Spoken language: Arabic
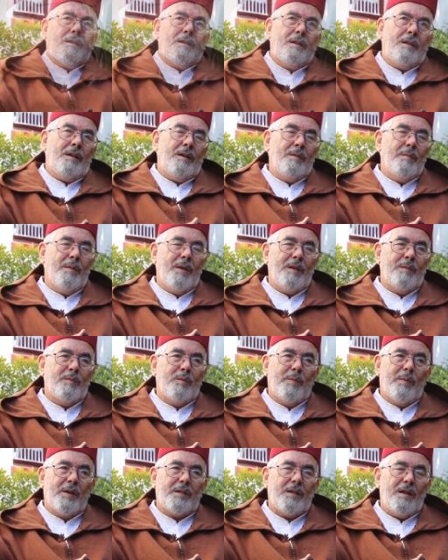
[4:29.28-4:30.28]
الحماية
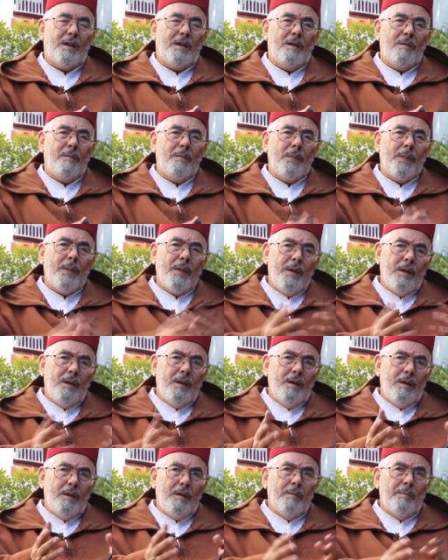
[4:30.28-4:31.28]
مباشرة
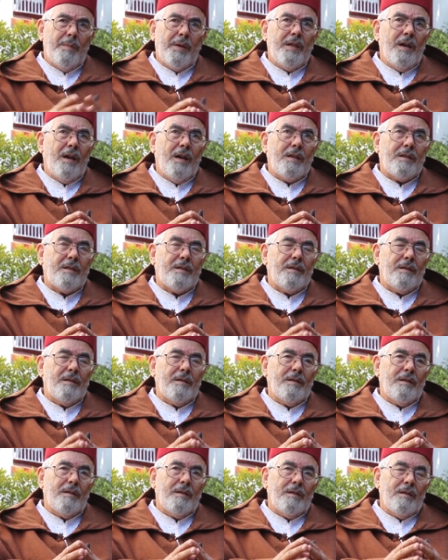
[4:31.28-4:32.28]
بدأت
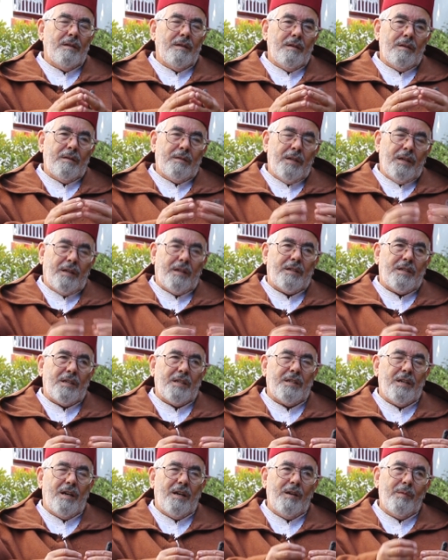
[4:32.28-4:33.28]
تلك
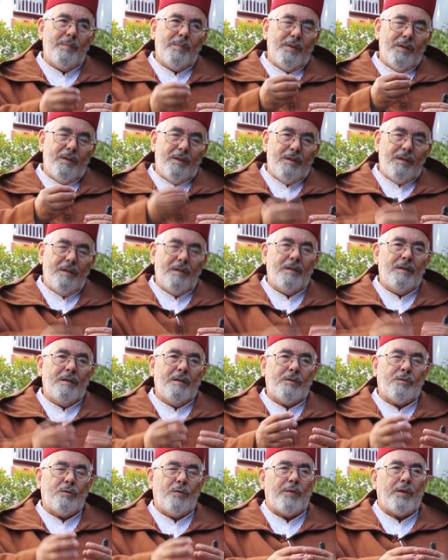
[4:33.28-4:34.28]
التجارب
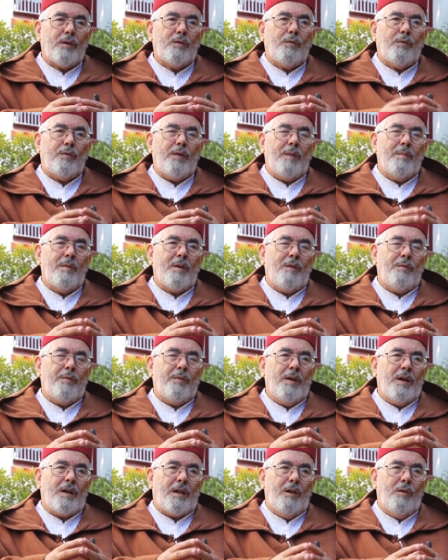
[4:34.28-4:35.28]
تفرض في
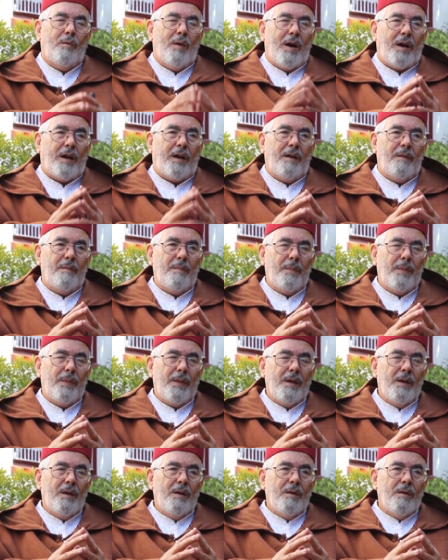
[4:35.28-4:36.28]
في أرض الواقع
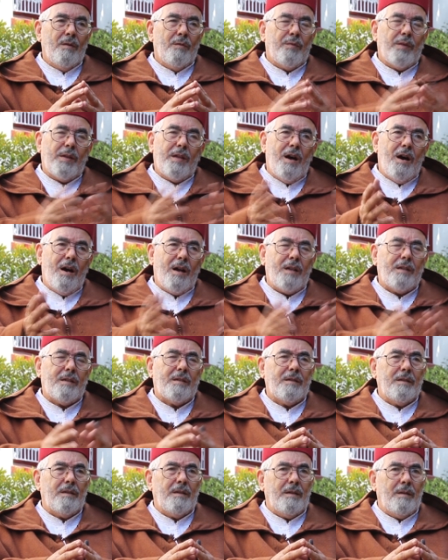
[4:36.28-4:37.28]

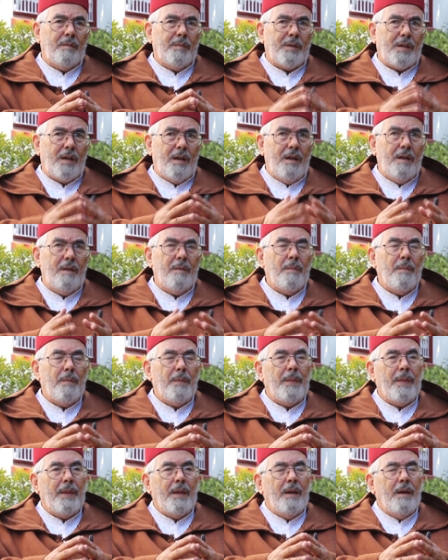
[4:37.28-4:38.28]
فظهرت آه، مثلا
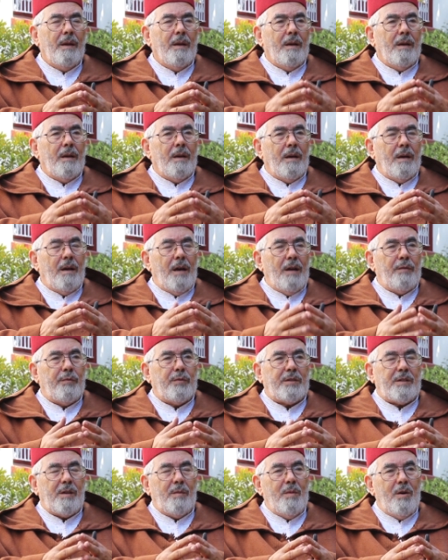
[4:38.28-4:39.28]

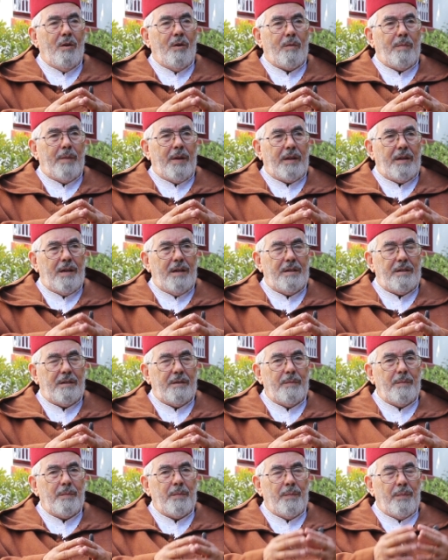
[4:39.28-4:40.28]

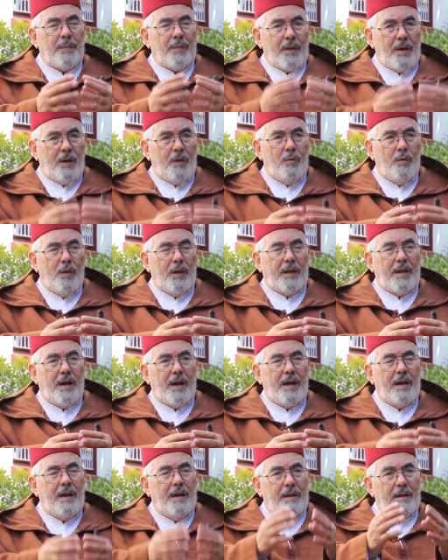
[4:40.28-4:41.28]
1914 آه، أول
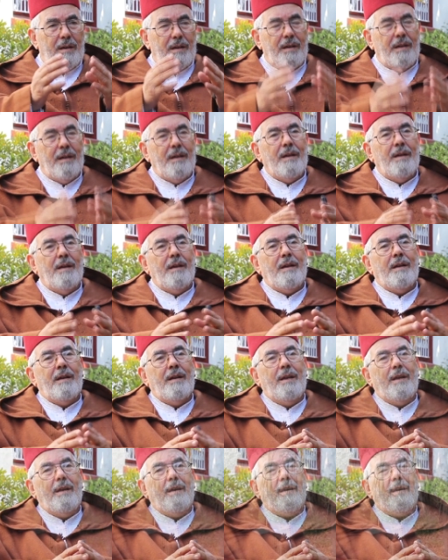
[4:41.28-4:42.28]
ظاهر
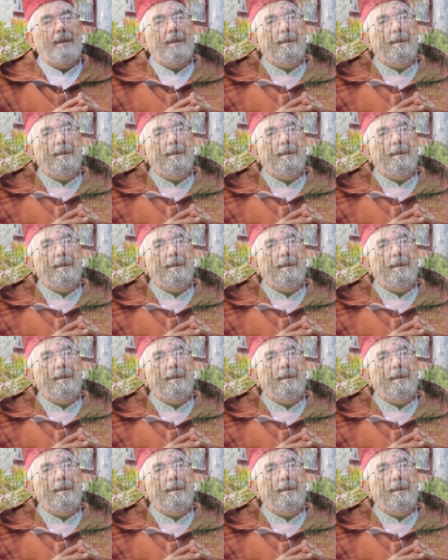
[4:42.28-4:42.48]
لوضع